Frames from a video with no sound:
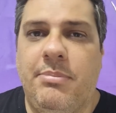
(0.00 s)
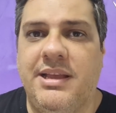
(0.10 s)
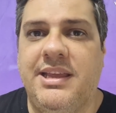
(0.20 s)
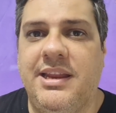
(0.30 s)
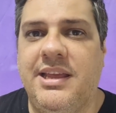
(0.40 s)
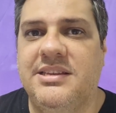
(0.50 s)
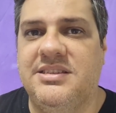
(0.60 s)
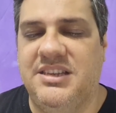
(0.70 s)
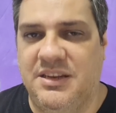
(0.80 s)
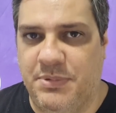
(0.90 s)
para que ele
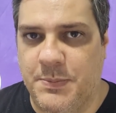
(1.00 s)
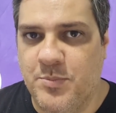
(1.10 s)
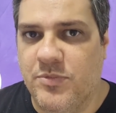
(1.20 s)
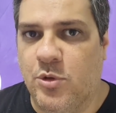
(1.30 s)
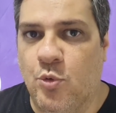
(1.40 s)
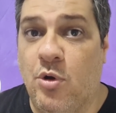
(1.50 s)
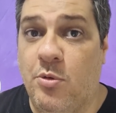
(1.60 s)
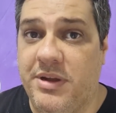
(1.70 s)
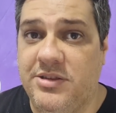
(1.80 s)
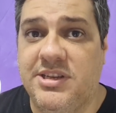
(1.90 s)
receba um
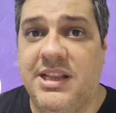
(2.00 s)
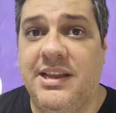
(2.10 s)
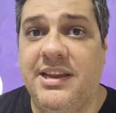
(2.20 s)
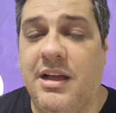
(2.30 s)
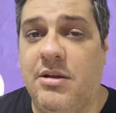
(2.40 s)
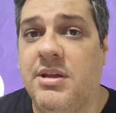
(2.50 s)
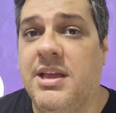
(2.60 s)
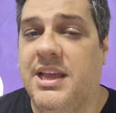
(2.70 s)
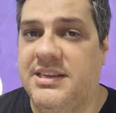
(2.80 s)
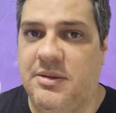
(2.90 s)
aumento
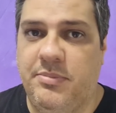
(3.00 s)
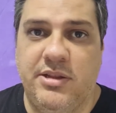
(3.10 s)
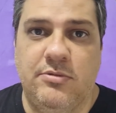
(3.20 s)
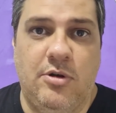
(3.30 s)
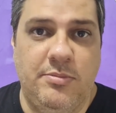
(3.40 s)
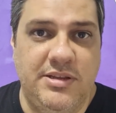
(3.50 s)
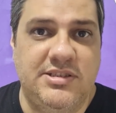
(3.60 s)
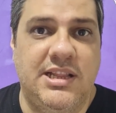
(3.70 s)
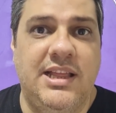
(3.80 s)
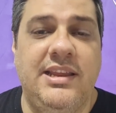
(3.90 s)
salarial, recebendo um
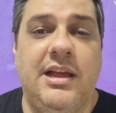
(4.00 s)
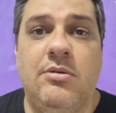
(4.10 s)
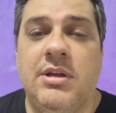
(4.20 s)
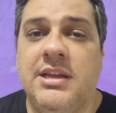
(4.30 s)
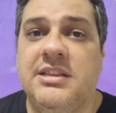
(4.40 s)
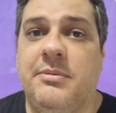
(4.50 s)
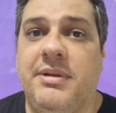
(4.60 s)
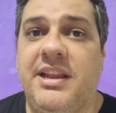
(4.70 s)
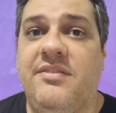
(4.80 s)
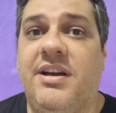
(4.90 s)
aumento salarial,
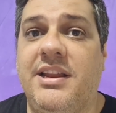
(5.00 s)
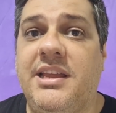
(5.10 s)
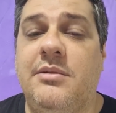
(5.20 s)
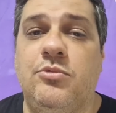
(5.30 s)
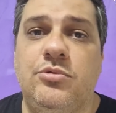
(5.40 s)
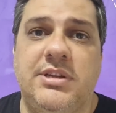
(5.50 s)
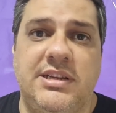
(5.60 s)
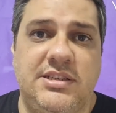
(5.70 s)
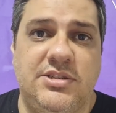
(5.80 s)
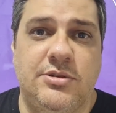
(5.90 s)
também elevaria a multa
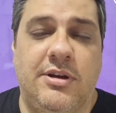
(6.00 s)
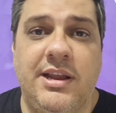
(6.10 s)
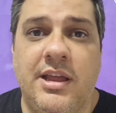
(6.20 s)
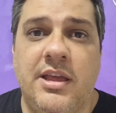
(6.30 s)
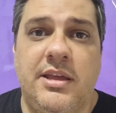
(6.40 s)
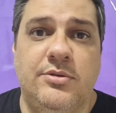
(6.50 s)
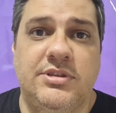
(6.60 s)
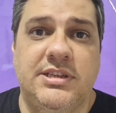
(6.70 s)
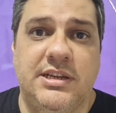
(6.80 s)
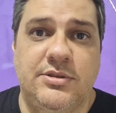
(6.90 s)
rescisória e o
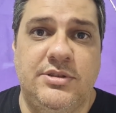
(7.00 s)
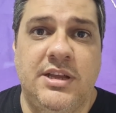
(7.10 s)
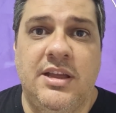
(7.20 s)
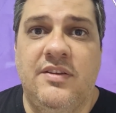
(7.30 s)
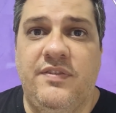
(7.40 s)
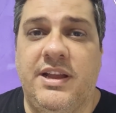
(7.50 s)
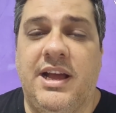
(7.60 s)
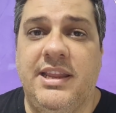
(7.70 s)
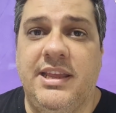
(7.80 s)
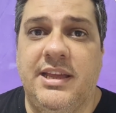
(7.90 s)
Santos
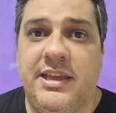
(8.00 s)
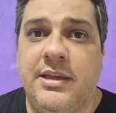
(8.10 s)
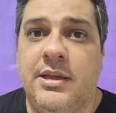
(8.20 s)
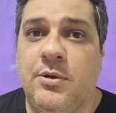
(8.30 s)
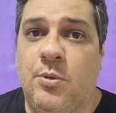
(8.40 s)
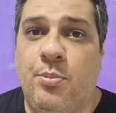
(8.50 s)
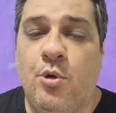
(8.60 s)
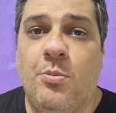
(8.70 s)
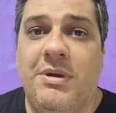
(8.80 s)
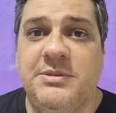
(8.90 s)
ficaria aí um
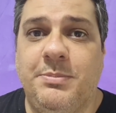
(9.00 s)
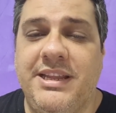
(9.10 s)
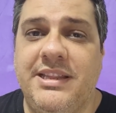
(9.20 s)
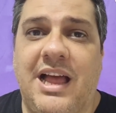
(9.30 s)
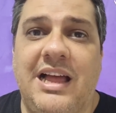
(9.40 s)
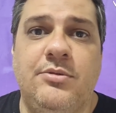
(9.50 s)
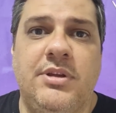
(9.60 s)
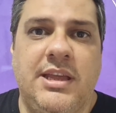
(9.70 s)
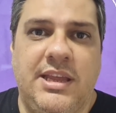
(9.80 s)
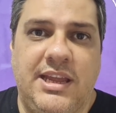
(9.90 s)
pouco mais blindado
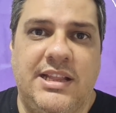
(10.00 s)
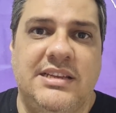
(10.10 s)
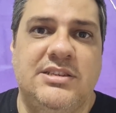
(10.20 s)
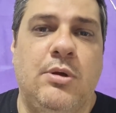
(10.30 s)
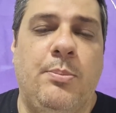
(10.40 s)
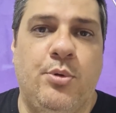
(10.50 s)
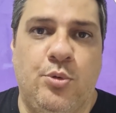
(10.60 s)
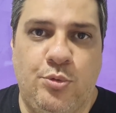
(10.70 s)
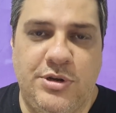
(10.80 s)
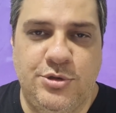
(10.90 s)
em relação à
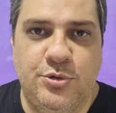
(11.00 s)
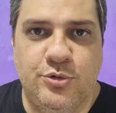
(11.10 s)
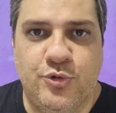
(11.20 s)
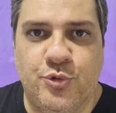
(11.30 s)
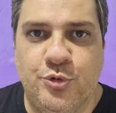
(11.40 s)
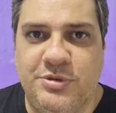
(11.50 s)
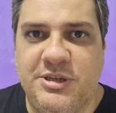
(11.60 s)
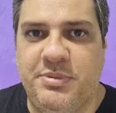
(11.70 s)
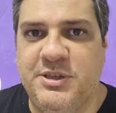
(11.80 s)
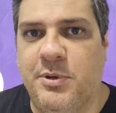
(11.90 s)
procura de outros
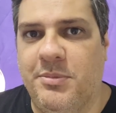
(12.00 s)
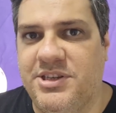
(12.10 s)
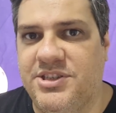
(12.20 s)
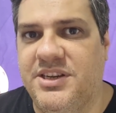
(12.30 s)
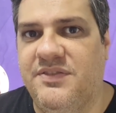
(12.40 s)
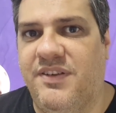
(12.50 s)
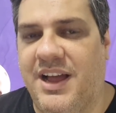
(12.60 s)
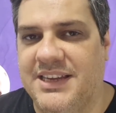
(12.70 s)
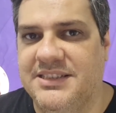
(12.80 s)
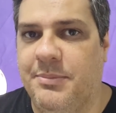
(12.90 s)
clubes e principalmente de
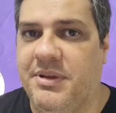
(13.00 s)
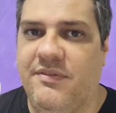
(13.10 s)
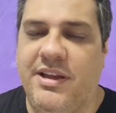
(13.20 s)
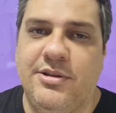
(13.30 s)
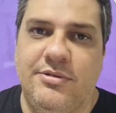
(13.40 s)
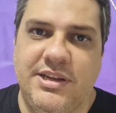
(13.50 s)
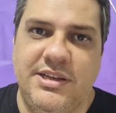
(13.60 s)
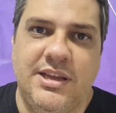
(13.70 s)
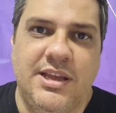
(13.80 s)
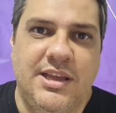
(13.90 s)
rivais, né? Porque vai que
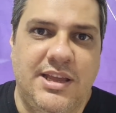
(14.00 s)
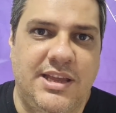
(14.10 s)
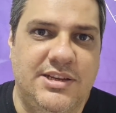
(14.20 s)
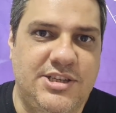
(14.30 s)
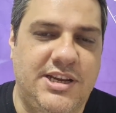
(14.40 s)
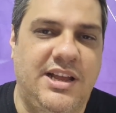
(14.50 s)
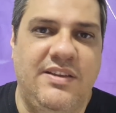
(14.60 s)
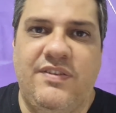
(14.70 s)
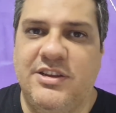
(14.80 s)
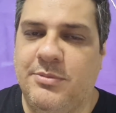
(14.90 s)
alguém é, chega
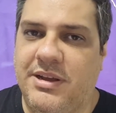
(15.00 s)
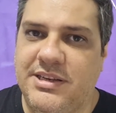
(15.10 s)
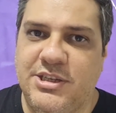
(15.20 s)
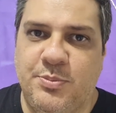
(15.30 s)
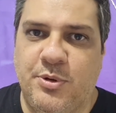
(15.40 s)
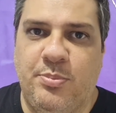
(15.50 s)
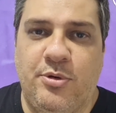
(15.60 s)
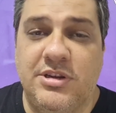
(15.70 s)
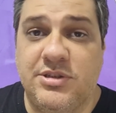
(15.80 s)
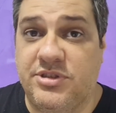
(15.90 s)
aí faz uma grande
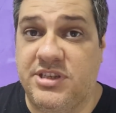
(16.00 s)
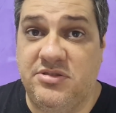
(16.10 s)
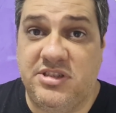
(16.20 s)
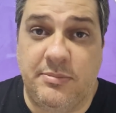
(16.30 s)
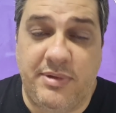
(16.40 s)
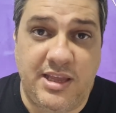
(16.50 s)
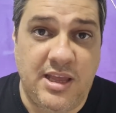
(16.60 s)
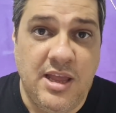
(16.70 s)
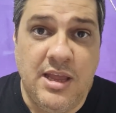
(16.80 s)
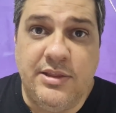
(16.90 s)
proposta, o Santos também
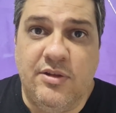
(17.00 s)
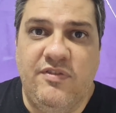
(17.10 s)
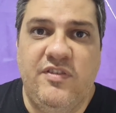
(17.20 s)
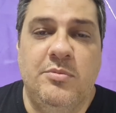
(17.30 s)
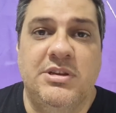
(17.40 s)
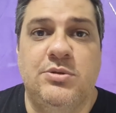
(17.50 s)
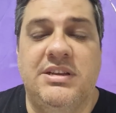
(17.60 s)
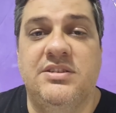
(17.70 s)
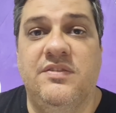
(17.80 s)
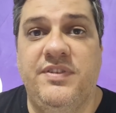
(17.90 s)
não vive uma
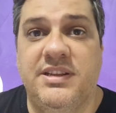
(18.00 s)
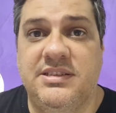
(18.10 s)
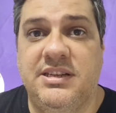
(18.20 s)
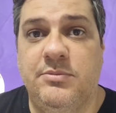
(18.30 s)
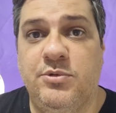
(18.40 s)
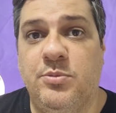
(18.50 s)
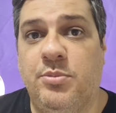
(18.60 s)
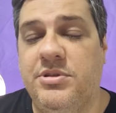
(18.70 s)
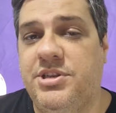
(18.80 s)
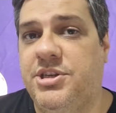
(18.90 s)
situação financeira muito
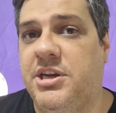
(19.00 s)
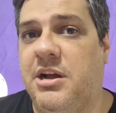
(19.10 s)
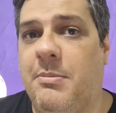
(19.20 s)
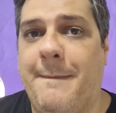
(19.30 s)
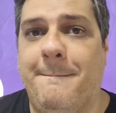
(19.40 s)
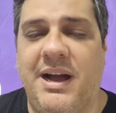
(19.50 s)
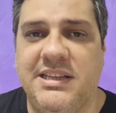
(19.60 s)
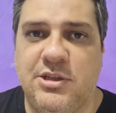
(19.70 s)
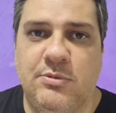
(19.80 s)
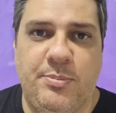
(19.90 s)
boa e se chegar uma
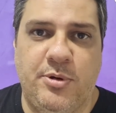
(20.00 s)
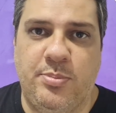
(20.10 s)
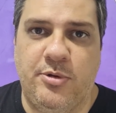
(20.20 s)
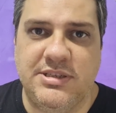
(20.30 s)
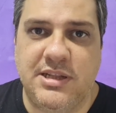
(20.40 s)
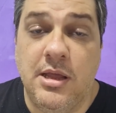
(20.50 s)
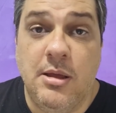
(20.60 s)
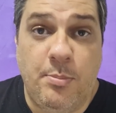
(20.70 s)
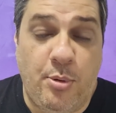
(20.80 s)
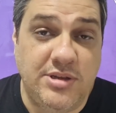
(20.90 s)
baita de uma proposta,
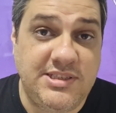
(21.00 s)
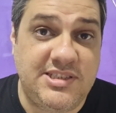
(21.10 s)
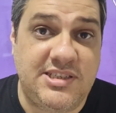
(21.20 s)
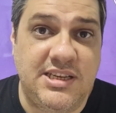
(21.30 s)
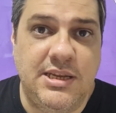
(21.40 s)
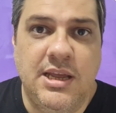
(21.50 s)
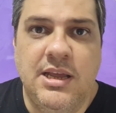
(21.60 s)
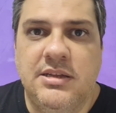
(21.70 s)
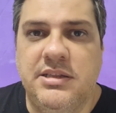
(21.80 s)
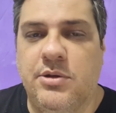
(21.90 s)
pode sim
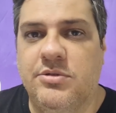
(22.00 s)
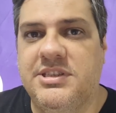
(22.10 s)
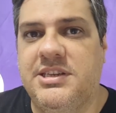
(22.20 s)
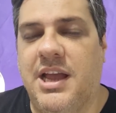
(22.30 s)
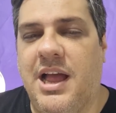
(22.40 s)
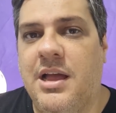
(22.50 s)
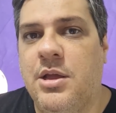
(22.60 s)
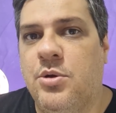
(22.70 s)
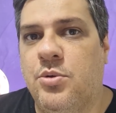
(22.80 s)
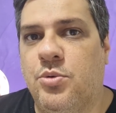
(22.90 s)

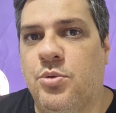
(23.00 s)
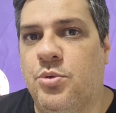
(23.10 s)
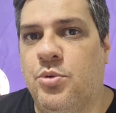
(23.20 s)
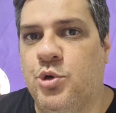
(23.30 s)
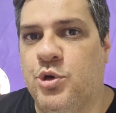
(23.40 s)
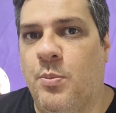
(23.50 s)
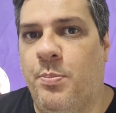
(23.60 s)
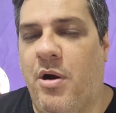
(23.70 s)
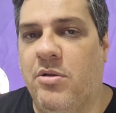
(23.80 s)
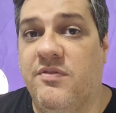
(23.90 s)
negociar o, o João
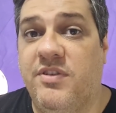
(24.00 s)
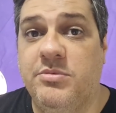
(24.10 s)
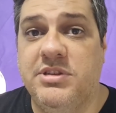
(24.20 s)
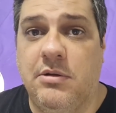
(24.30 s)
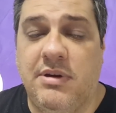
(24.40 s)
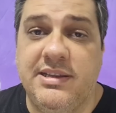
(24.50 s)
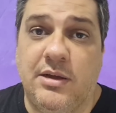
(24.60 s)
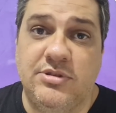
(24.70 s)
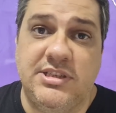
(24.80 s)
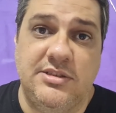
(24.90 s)
Paulo. Vamos
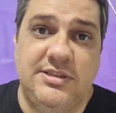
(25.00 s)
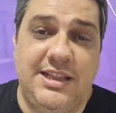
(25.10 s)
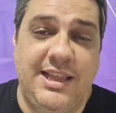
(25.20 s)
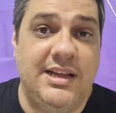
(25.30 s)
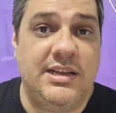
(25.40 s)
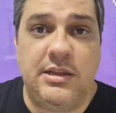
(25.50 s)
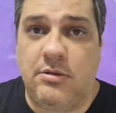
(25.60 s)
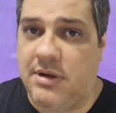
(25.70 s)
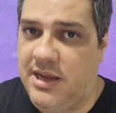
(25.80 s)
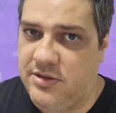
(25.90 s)
aguardar. O Santos alega que
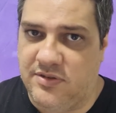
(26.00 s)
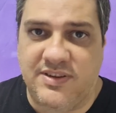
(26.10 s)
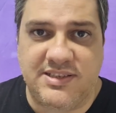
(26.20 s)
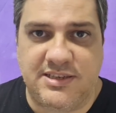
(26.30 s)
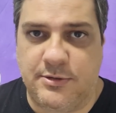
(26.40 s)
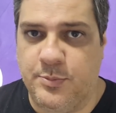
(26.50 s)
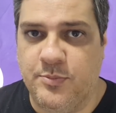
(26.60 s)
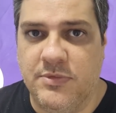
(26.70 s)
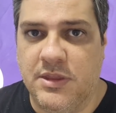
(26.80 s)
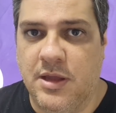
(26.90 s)
não há renovação